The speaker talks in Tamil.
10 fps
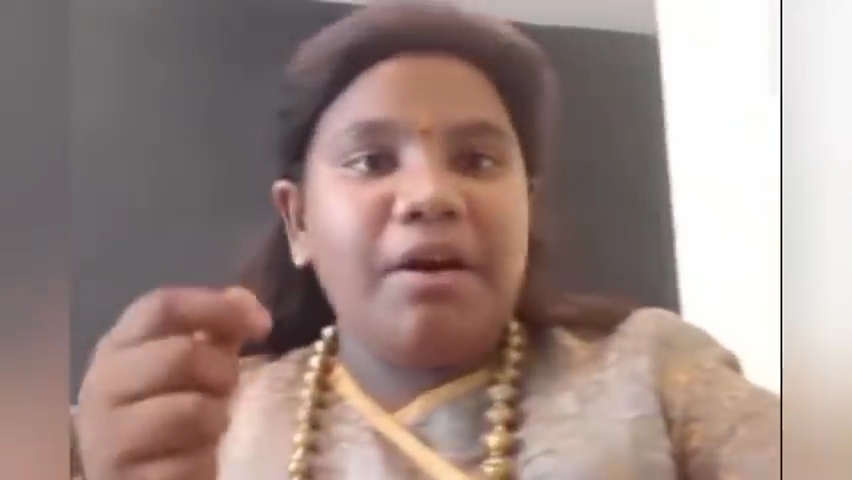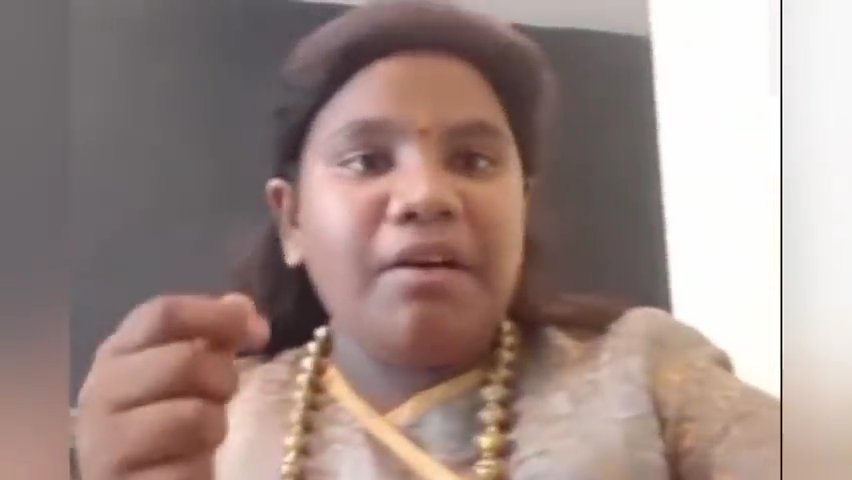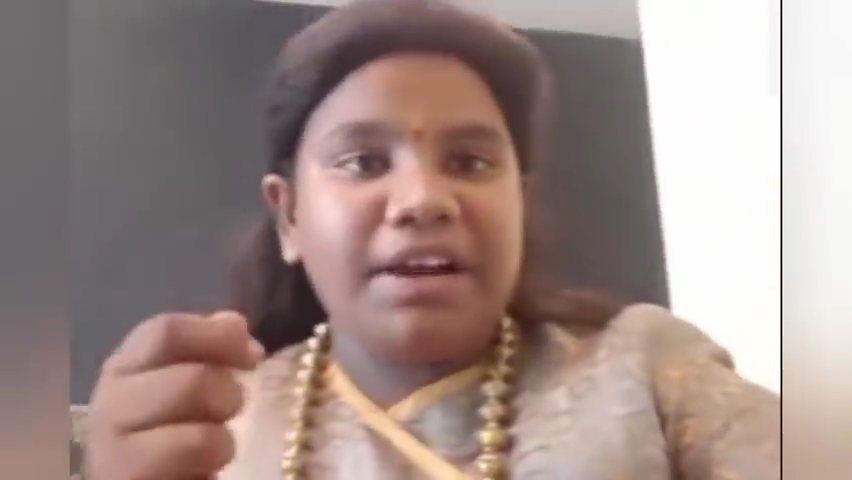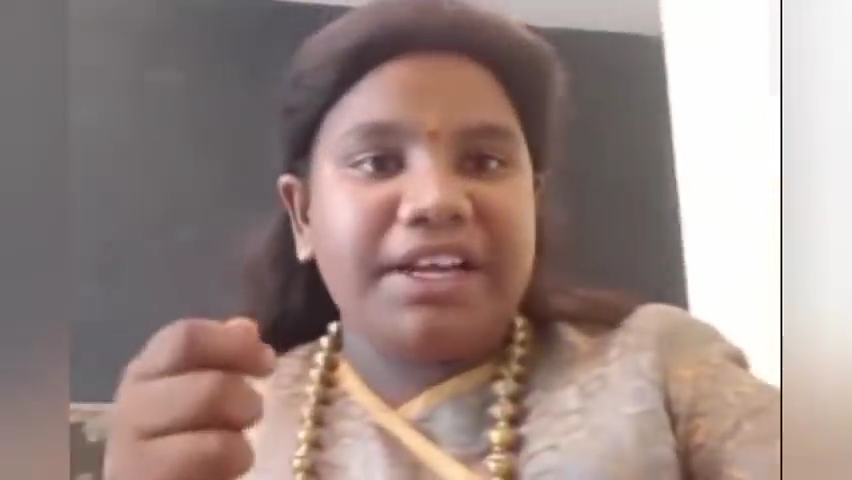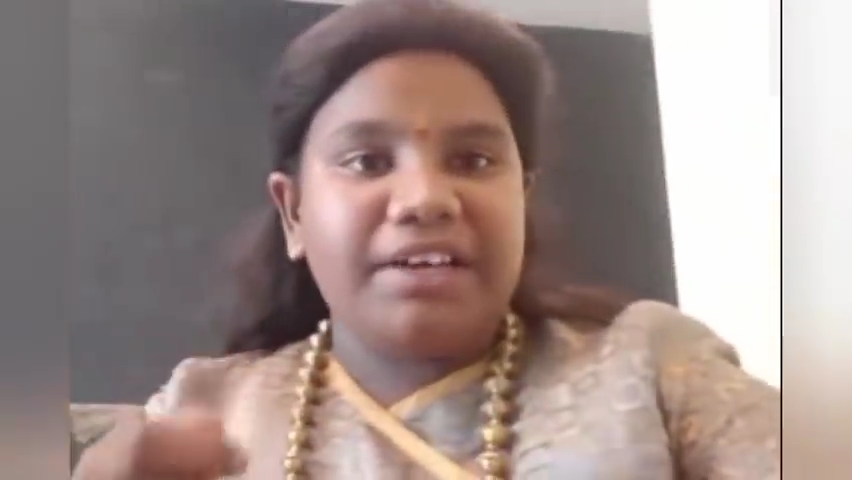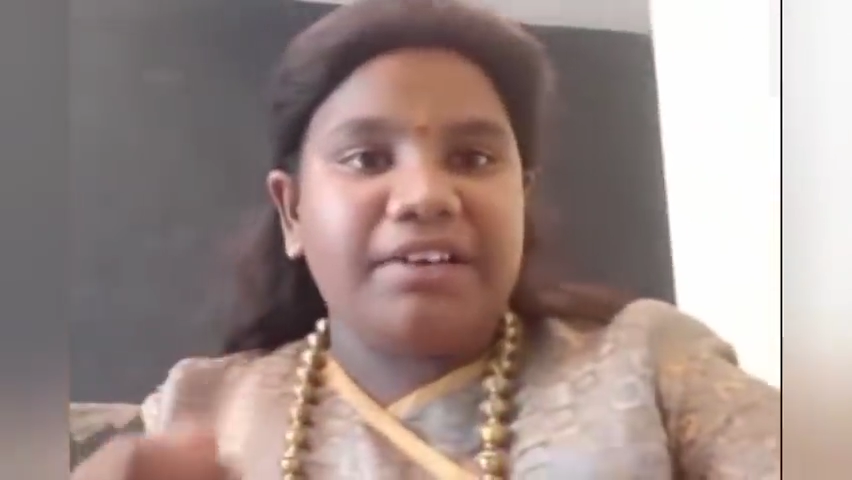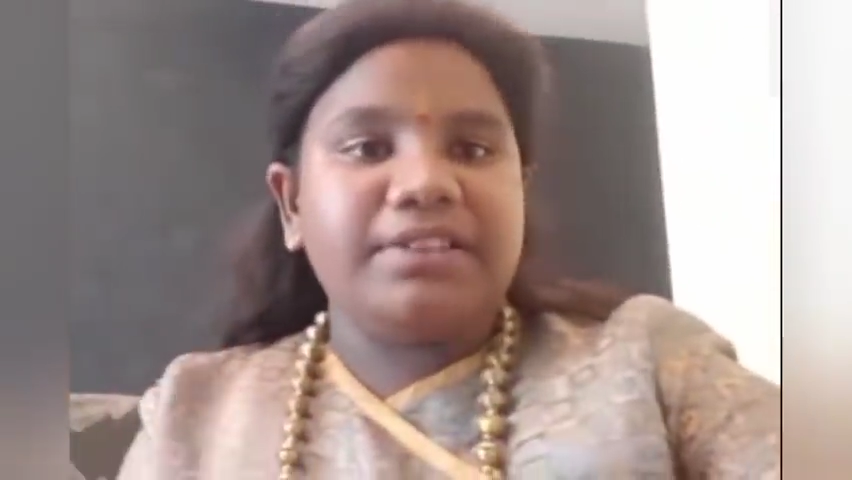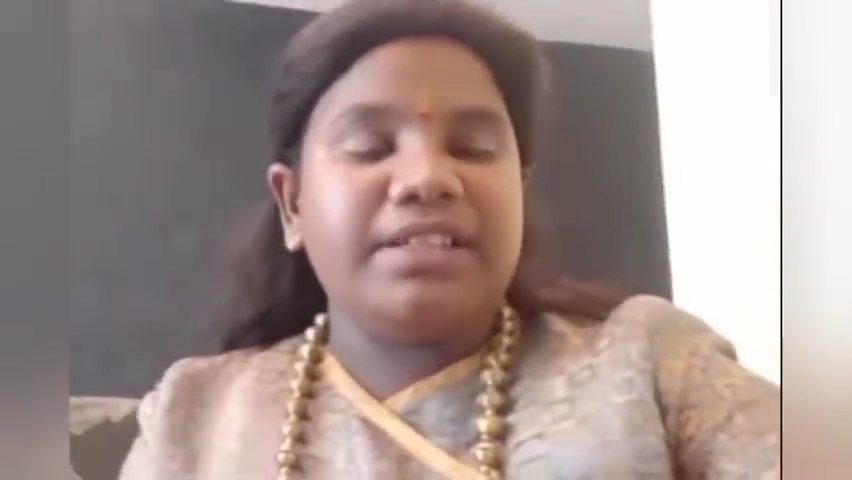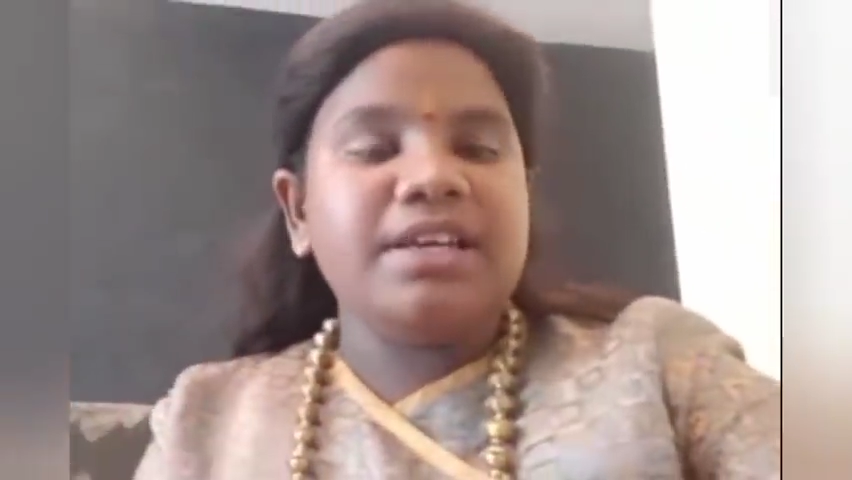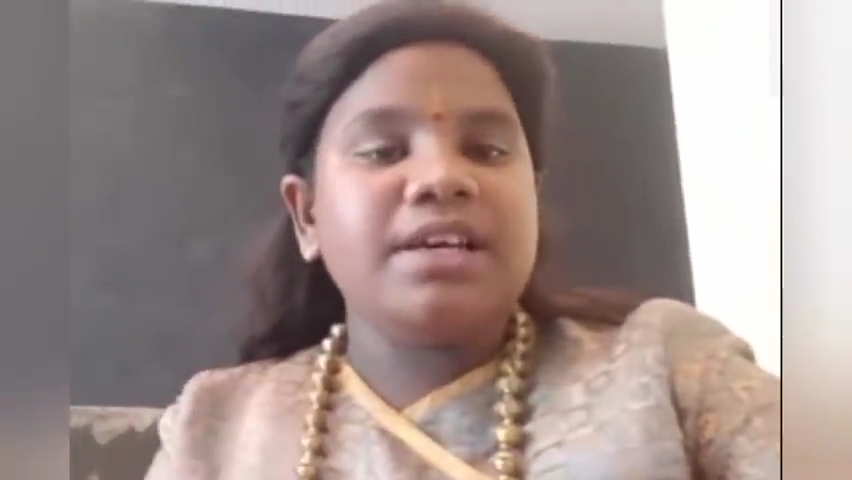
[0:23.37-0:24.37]
ஷேர் பண்ண ஒரு
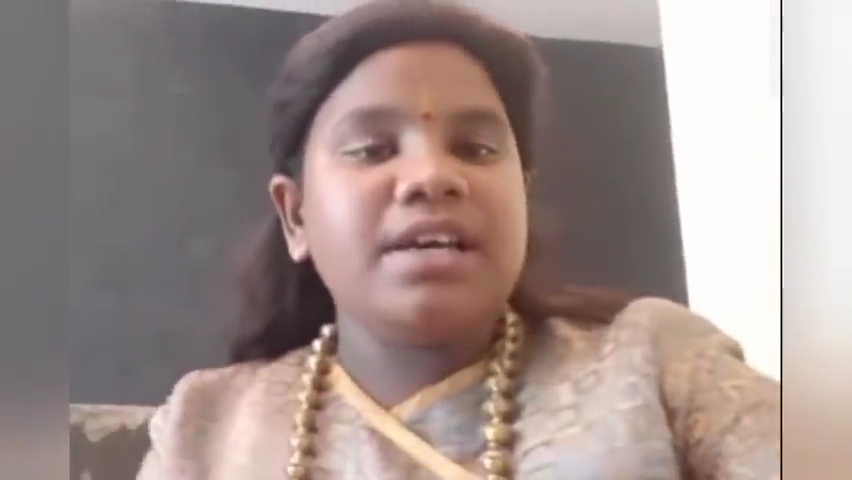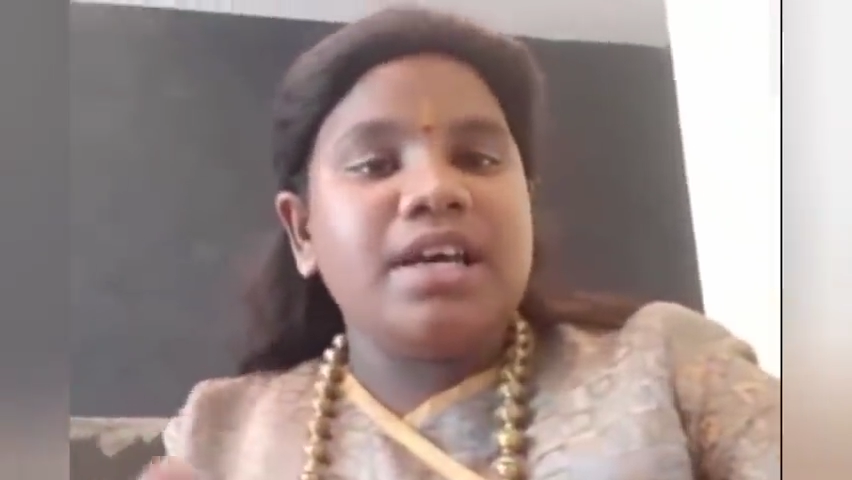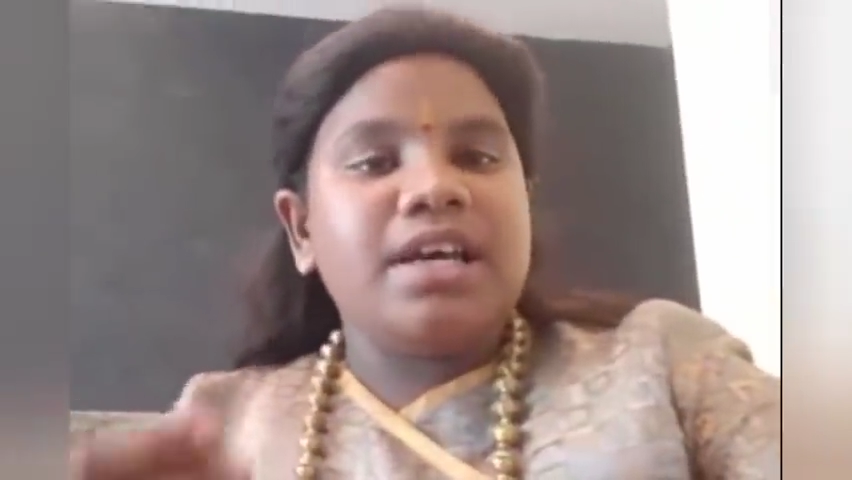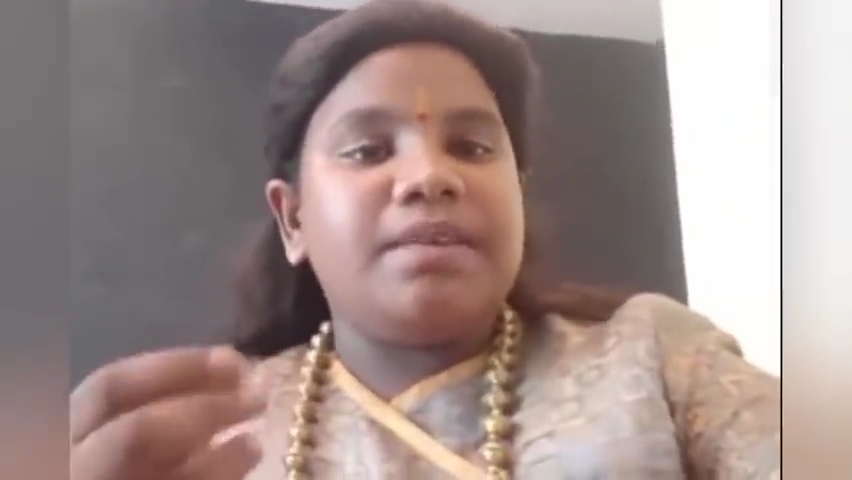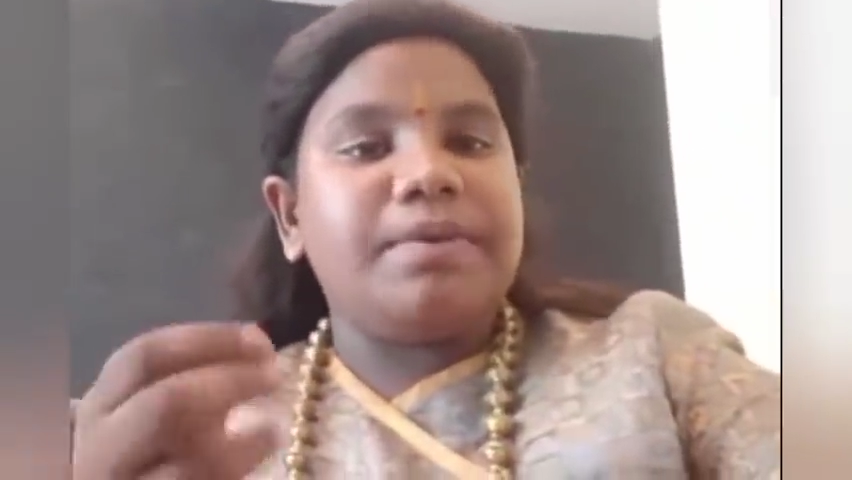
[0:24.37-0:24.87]
வீடியோ